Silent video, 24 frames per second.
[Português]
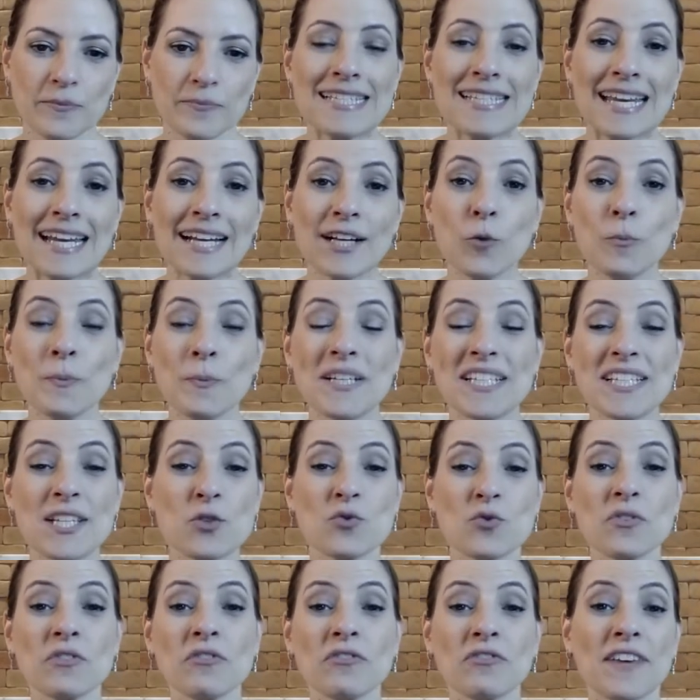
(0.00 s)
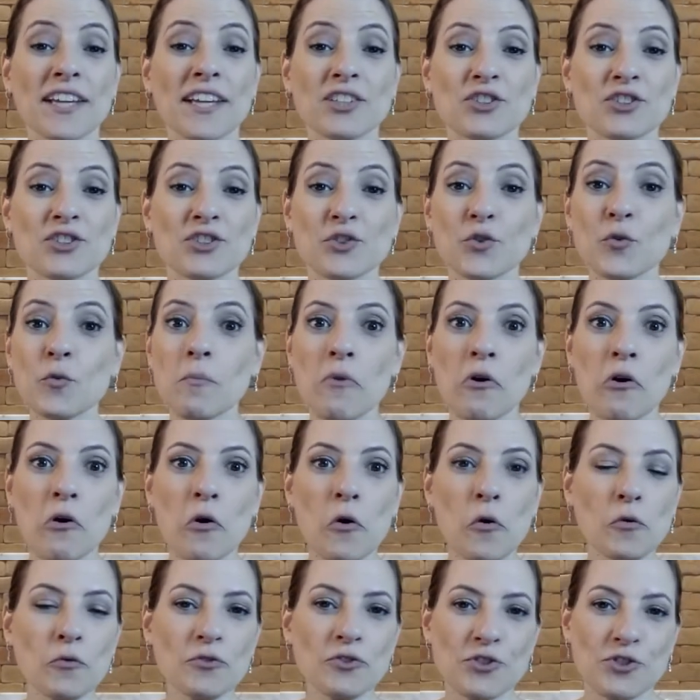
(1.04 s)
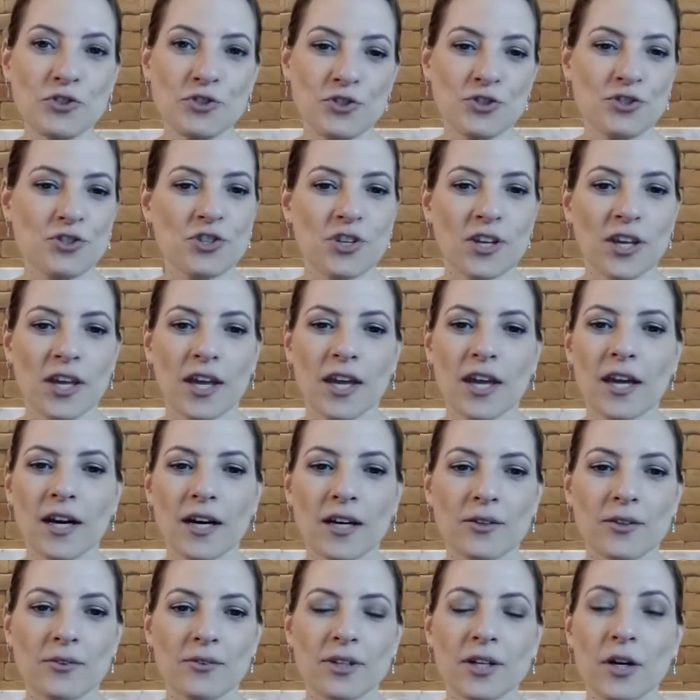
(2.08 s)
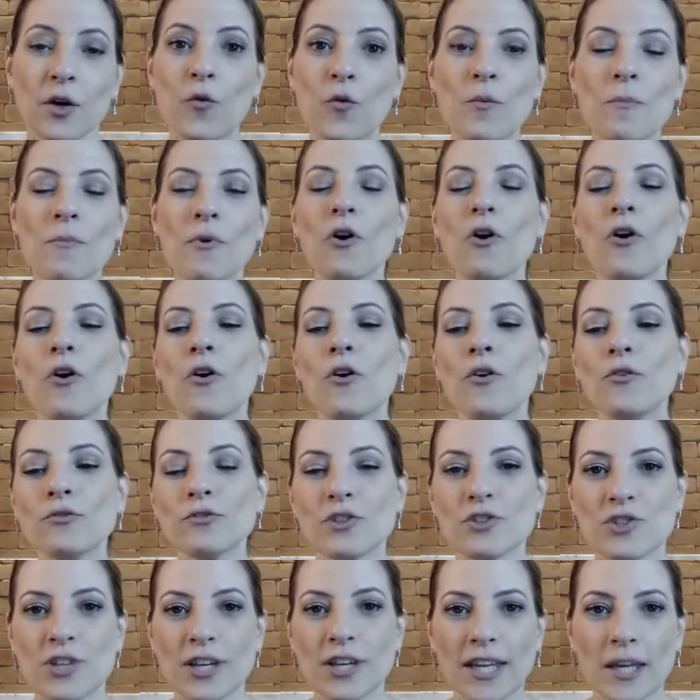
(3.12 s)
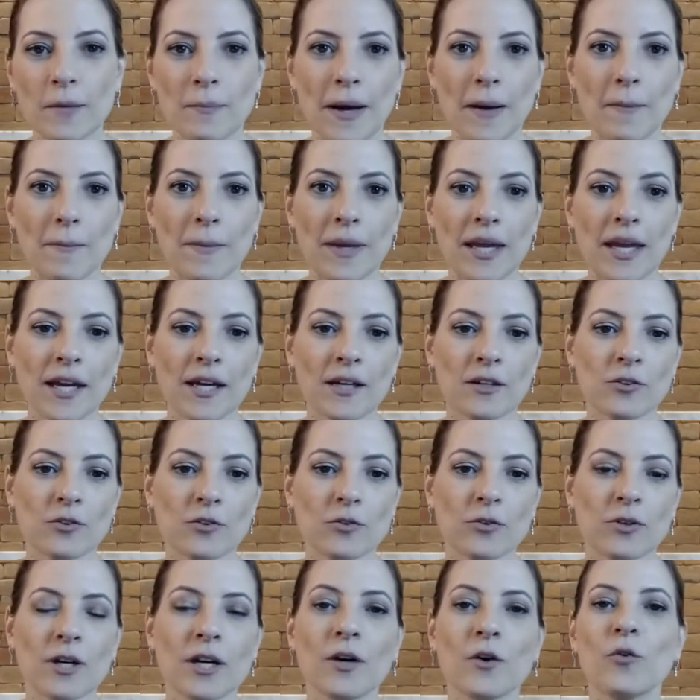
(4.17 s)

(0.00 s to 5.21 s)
Será que eu preciso investir um monte de dinheiro, um monte de equipamento,